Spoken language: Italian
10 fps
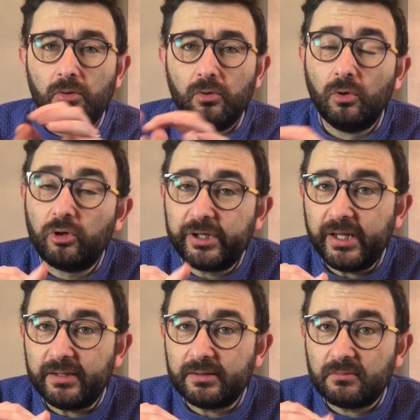
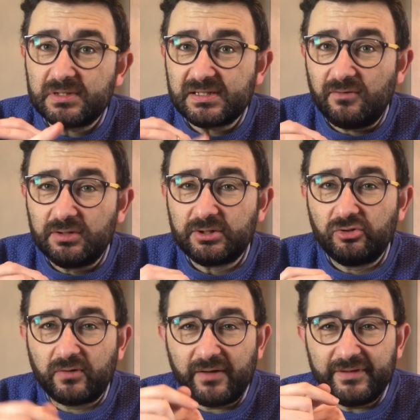L'Ucorient questa volta
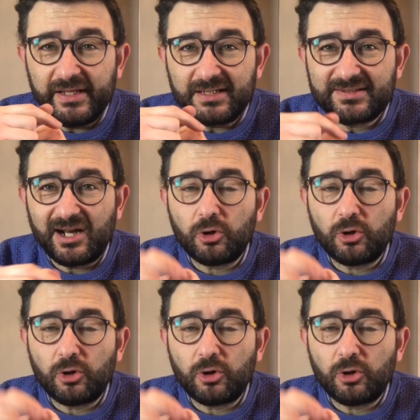dovrà vedersela